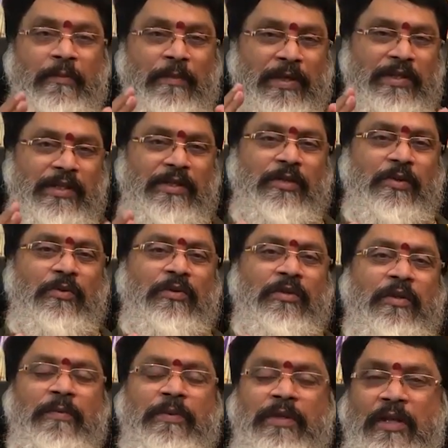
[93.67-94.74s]
మంచిగా జరుగుతుంది
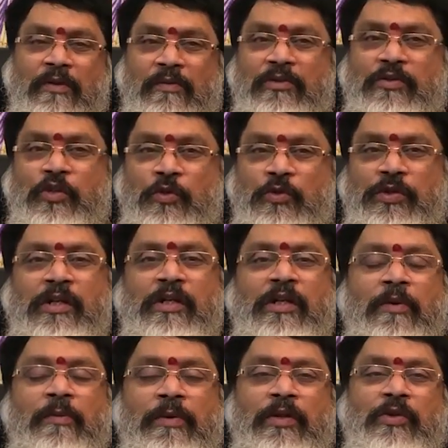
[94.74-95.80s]
తప్ప దానివల్ల చెడు జరగదు
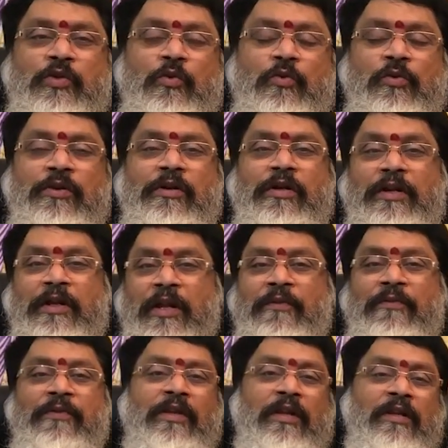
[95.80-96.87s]
కాబట్టి శుక్రుడు యొక్క
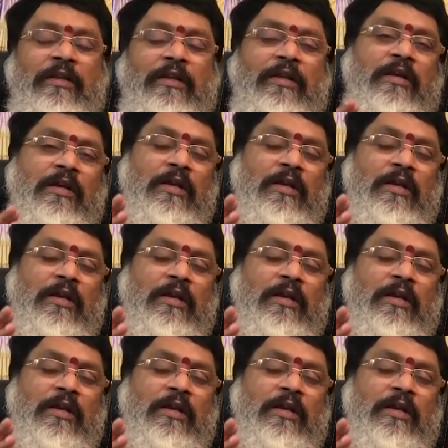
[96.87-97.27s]
ట్రాన్సిట్ అనేది